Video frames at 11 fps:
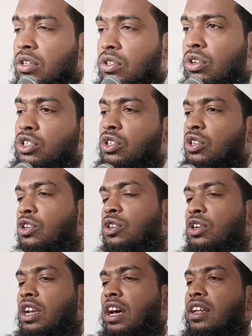দর্শক
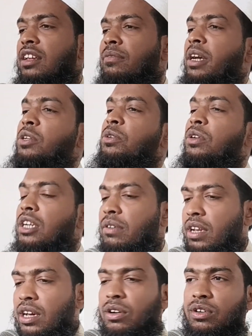হল আর ইনভাইট
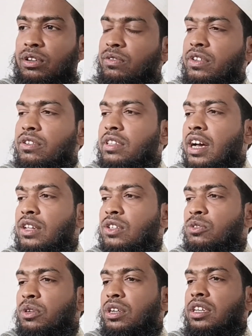করেওয়ালা সকলের উপরেও
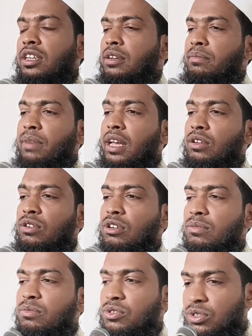তাজ্জুব হয় বাই অকল
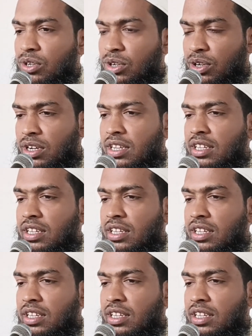বুজুর্গ হল